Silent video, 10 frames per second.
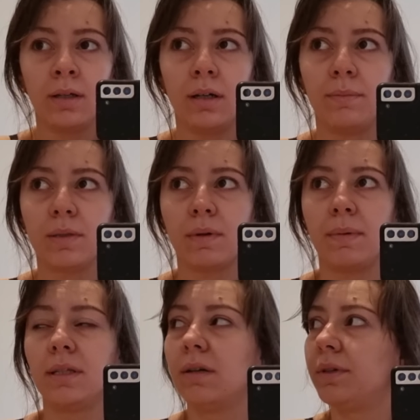А мы с
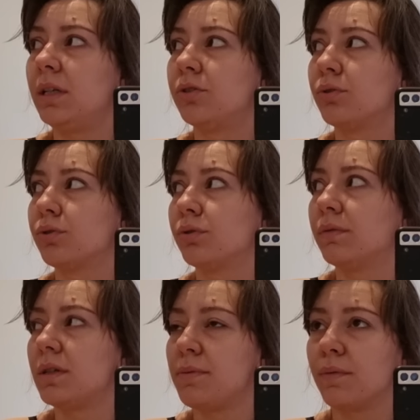мамой договорились, что
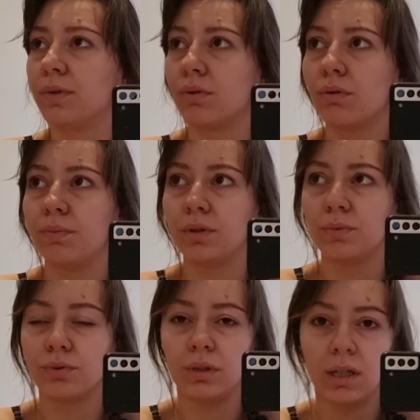что-то возьмем в дорогу,
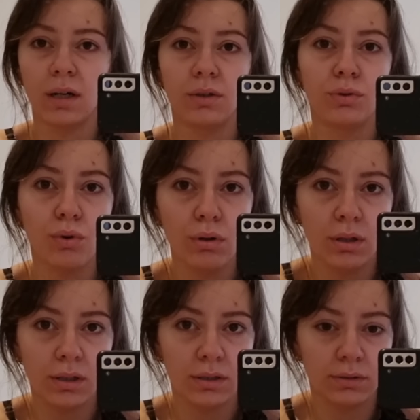потому что ехать
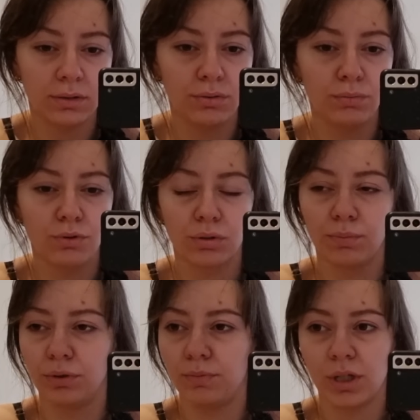долго, не думаю, что
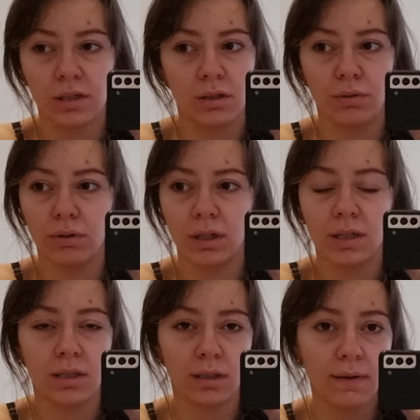мы будем часто и долго
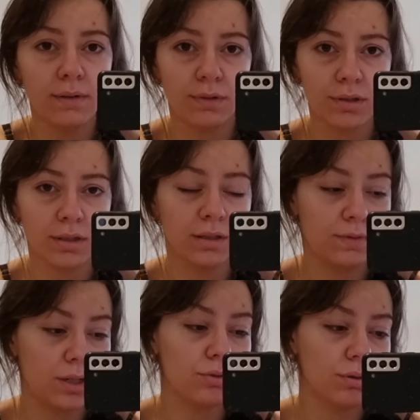останавливаться. Надо
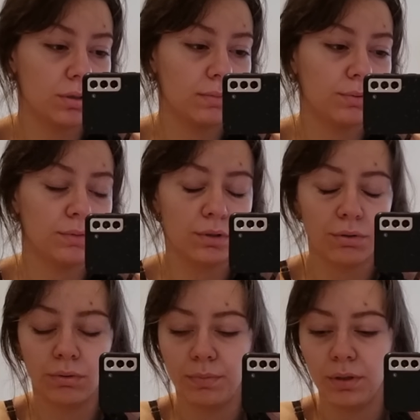взять что-то с собой в
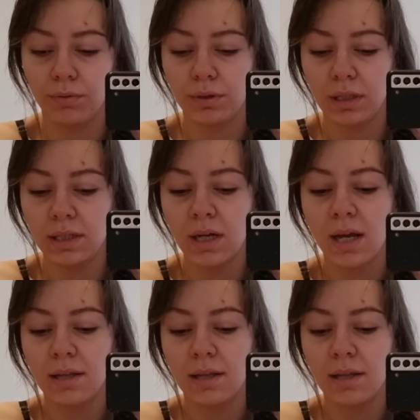дорогу, перекусить.